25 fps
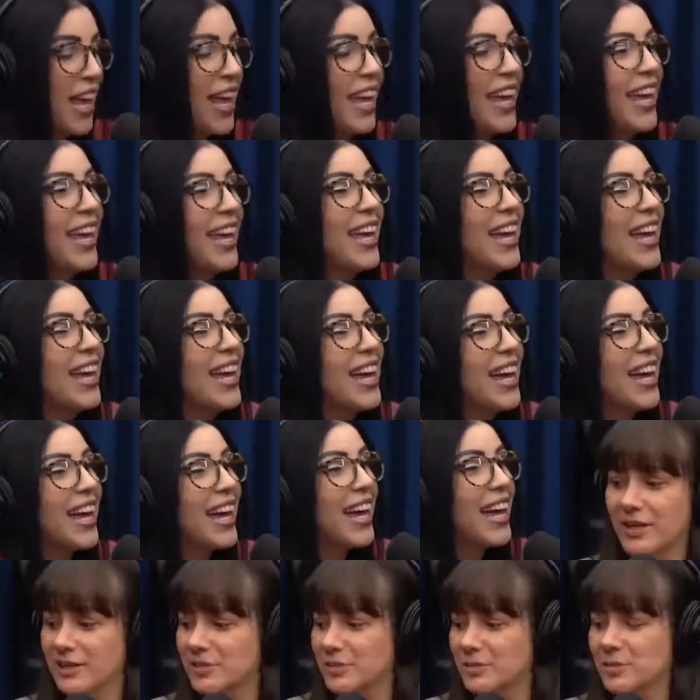Não que tenha
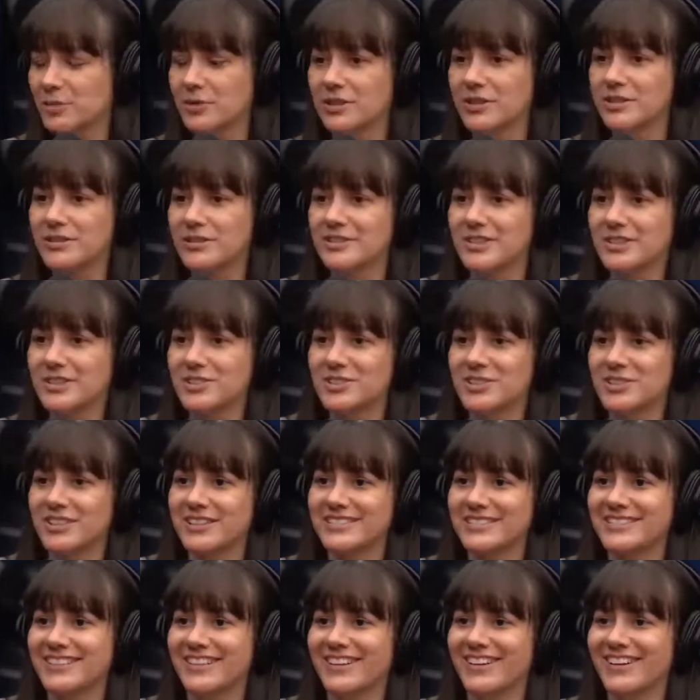melhorado muito não desde
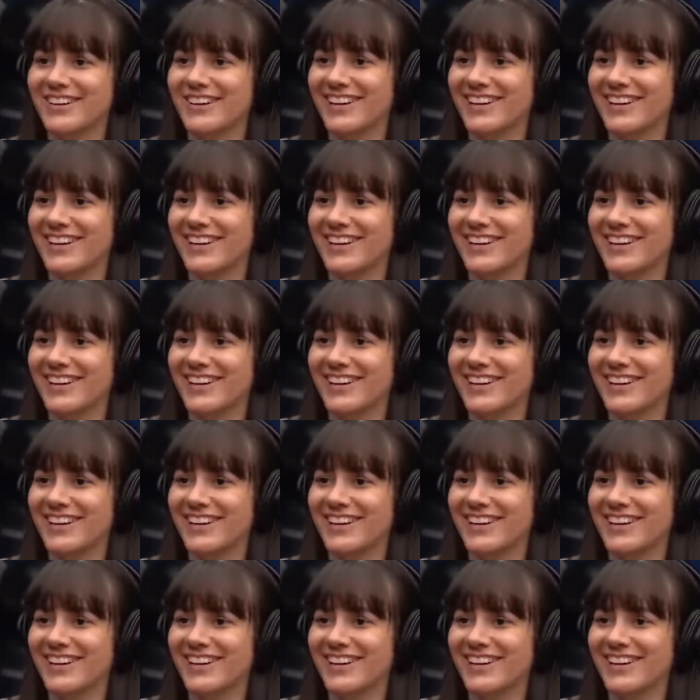mudou, então.